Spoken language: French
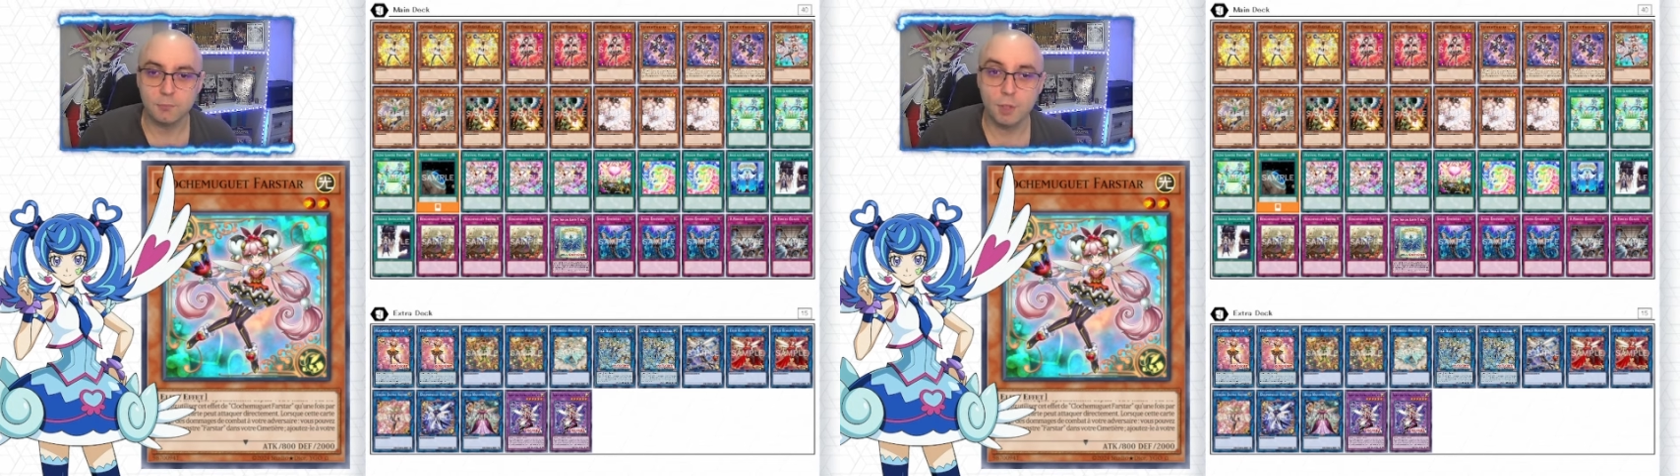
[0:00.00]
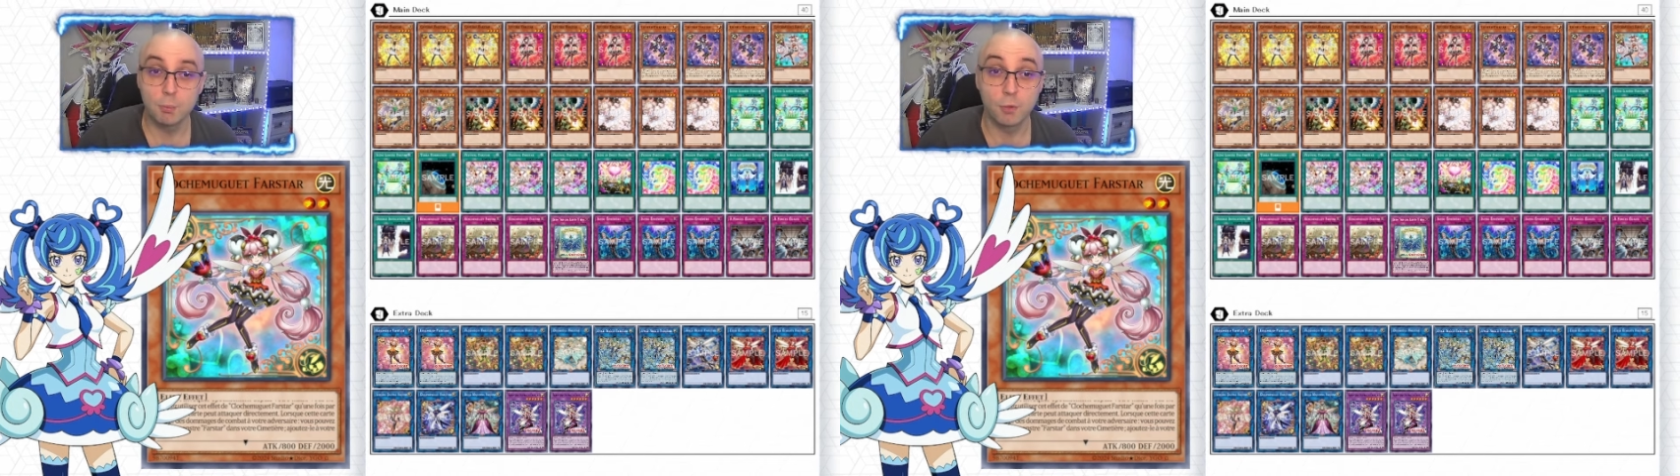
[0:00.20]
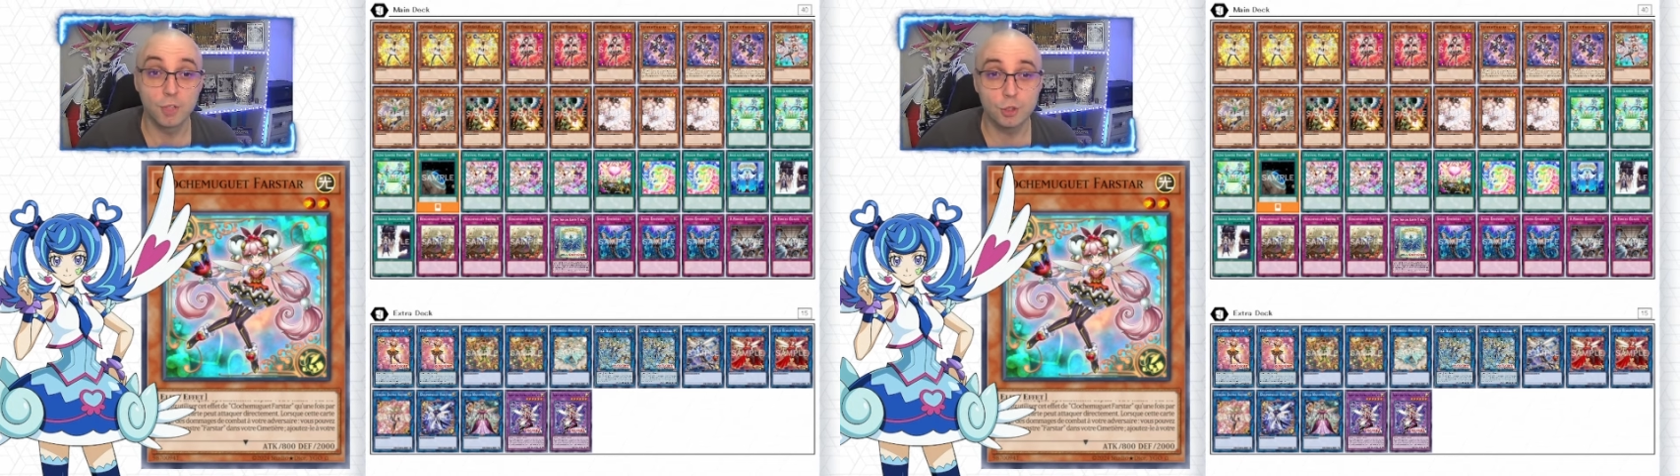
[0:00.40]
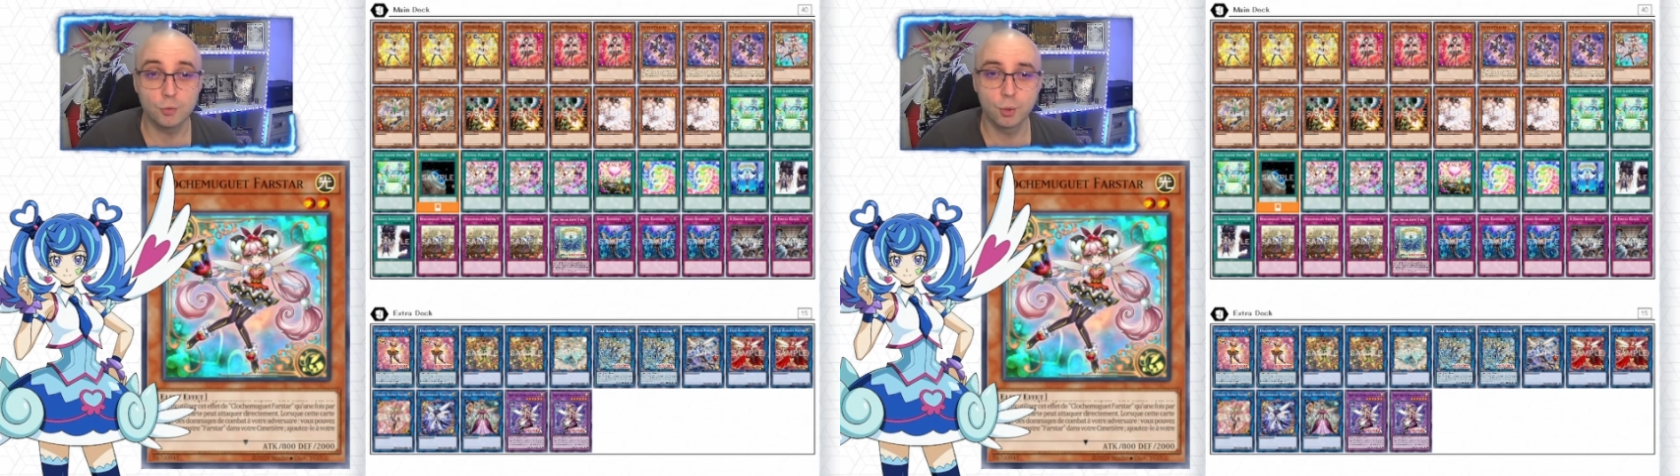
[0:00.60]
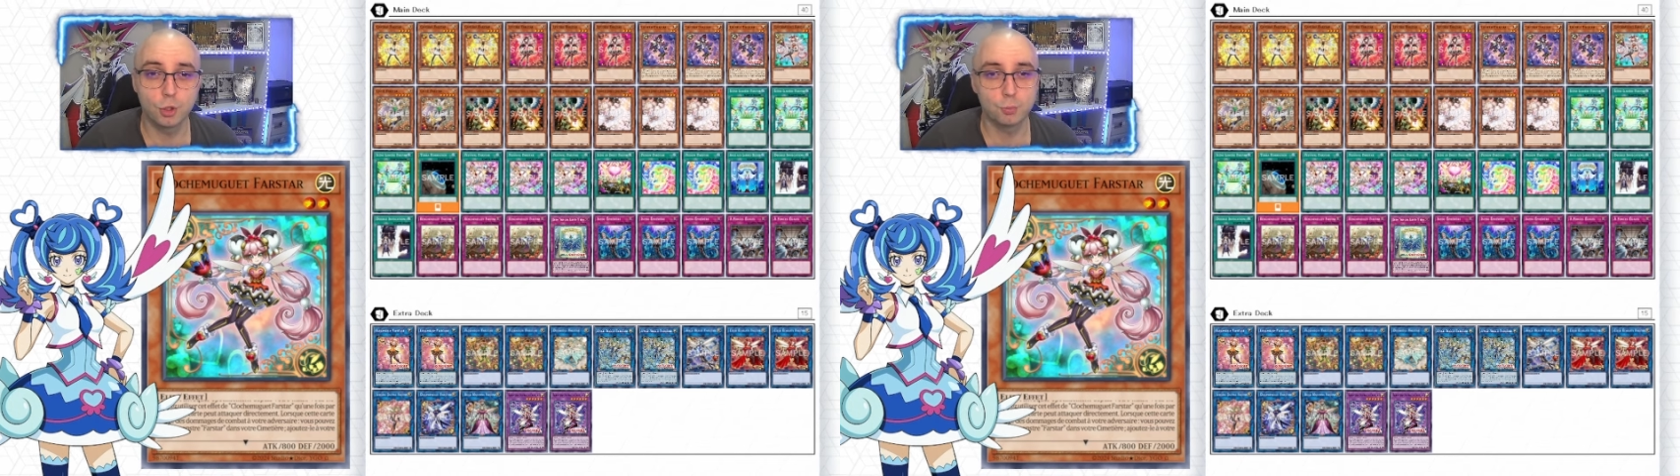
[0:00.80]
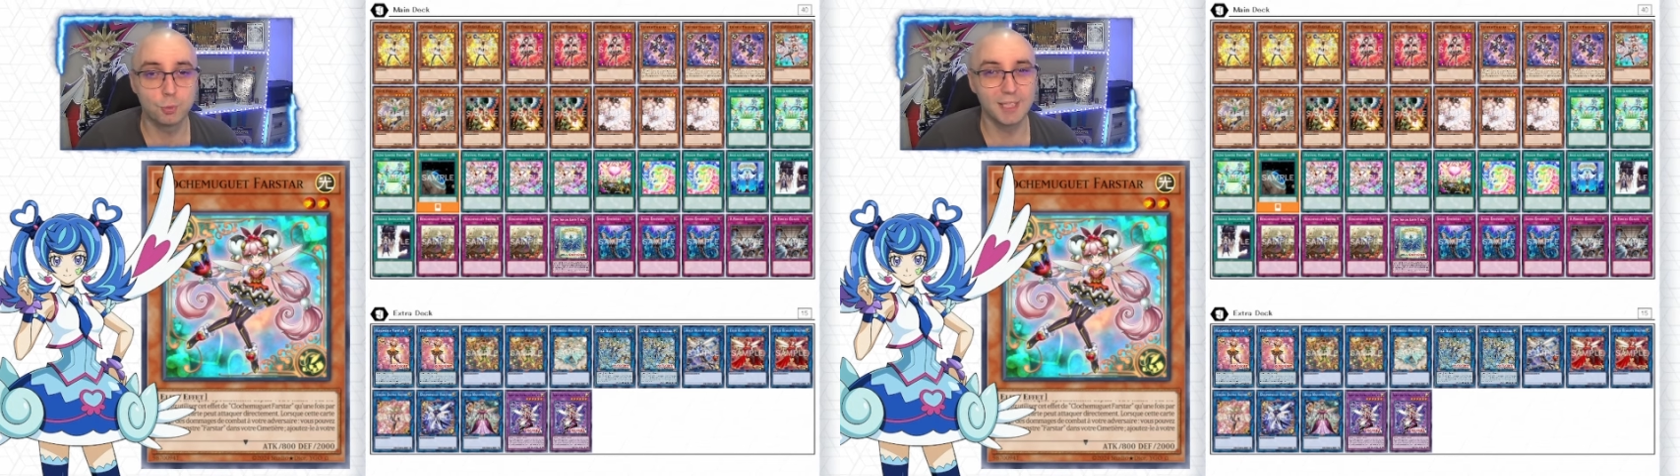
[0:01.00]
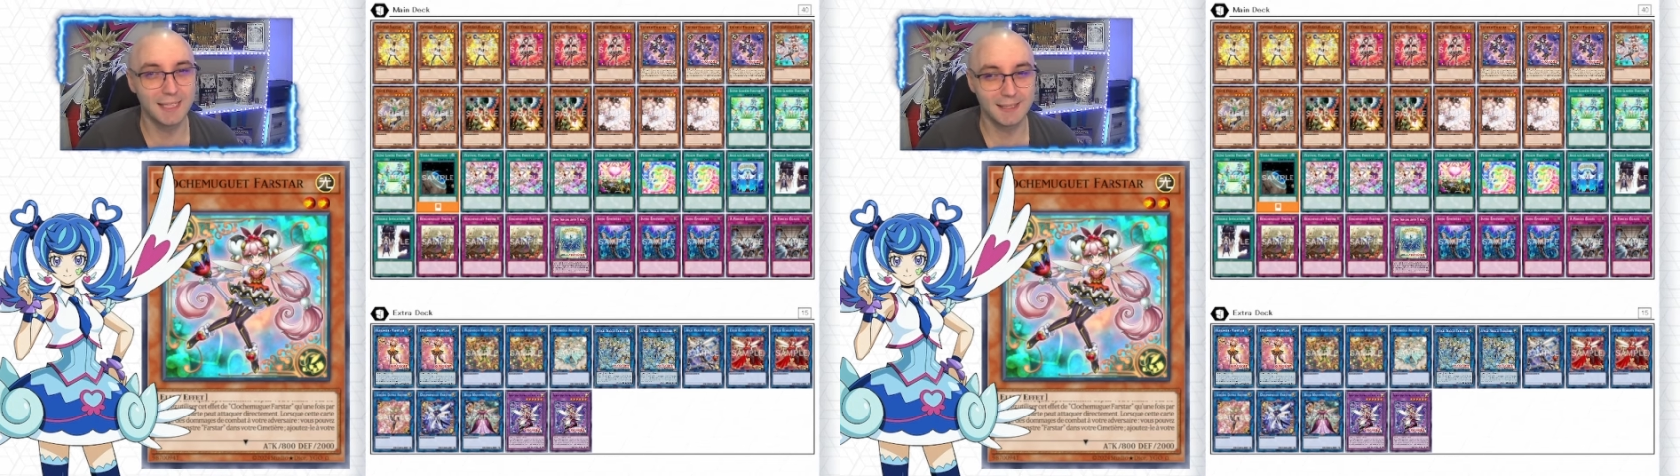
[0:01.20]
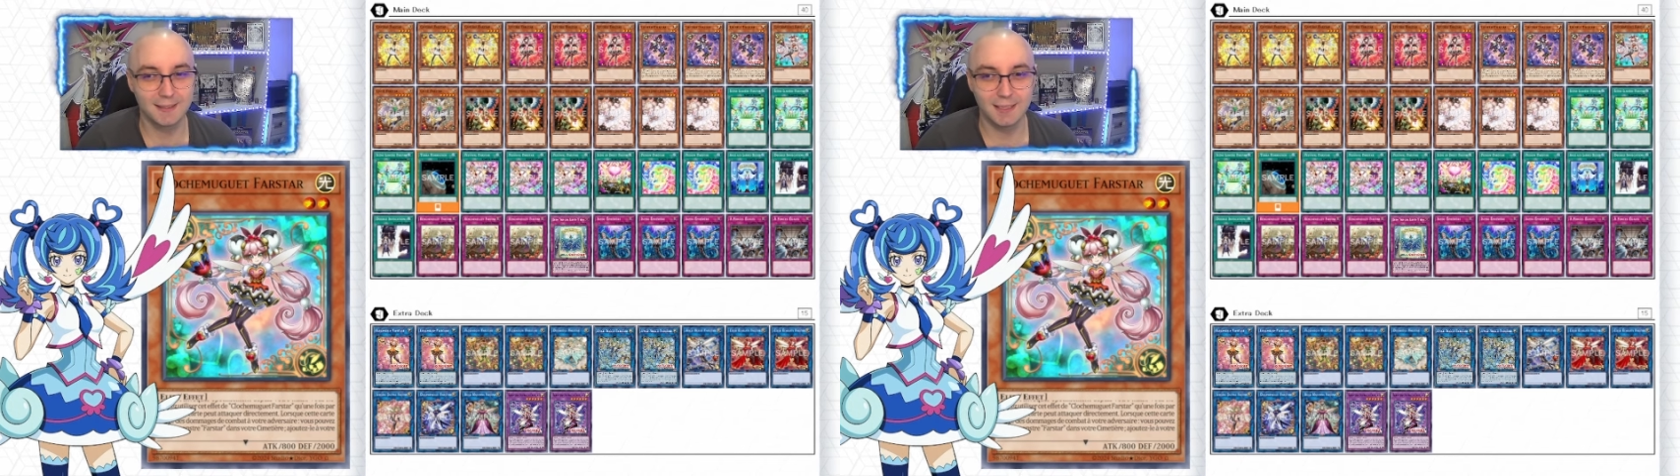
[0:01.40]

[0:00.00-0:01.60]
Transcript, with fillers: En vrai, je trouve que Clash est